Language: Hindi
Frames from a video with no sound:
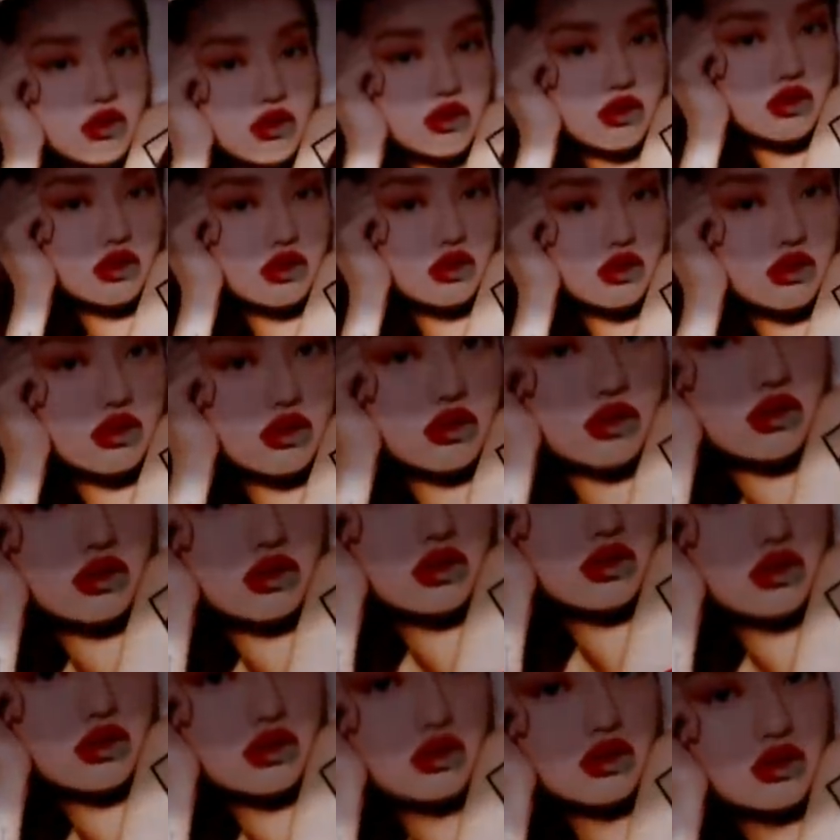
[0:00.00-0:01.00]
करते हो हाँ
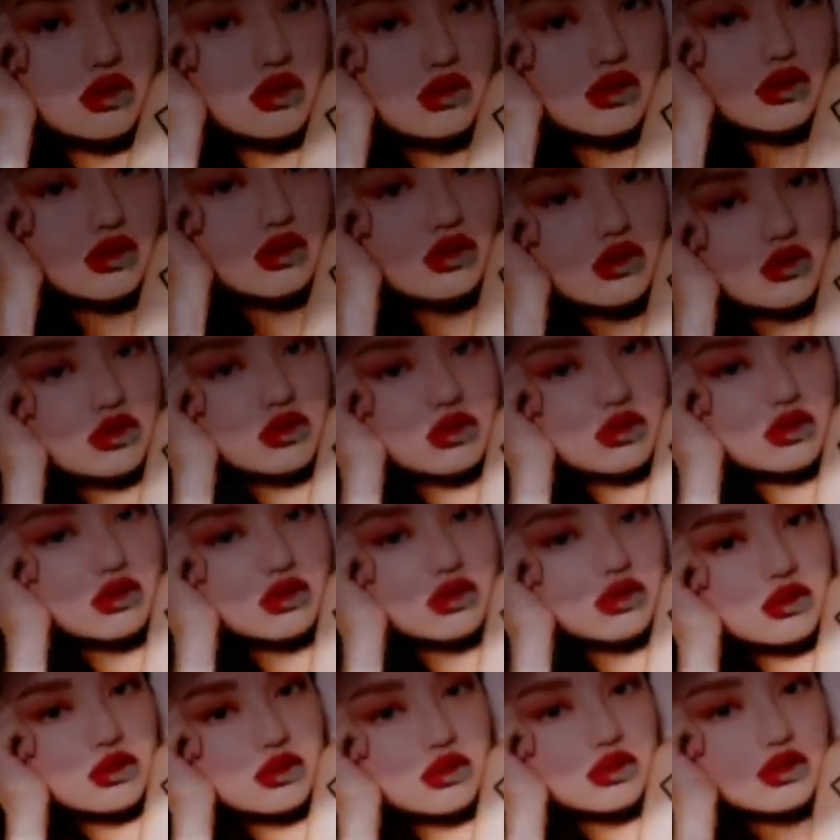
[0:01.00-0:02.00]
जी हाँ जी तो
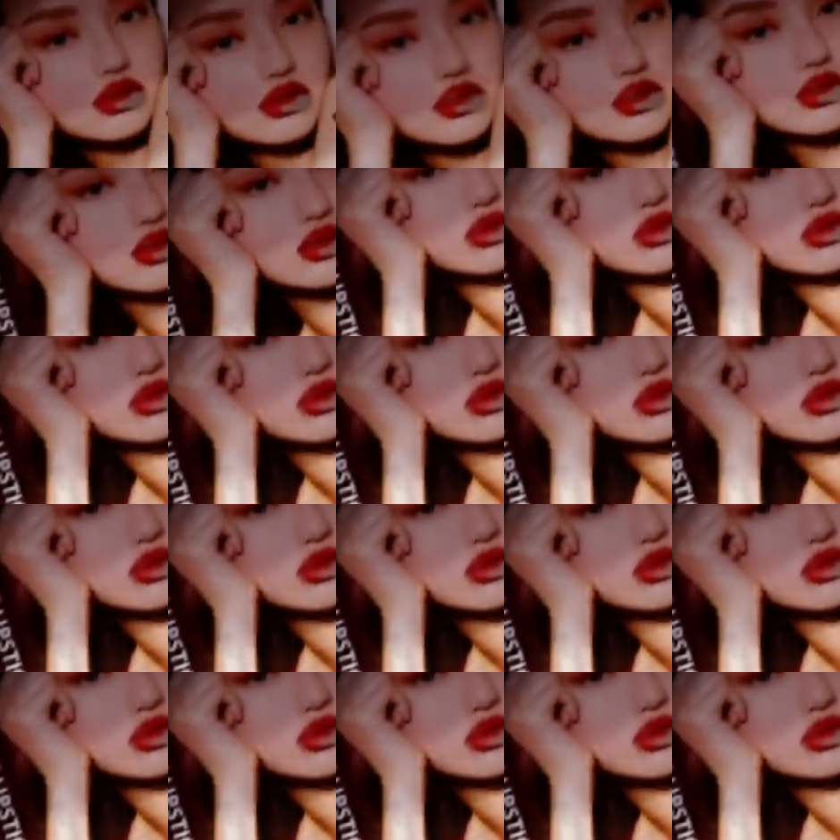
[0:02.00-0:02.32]
ऑनलाइन भी देख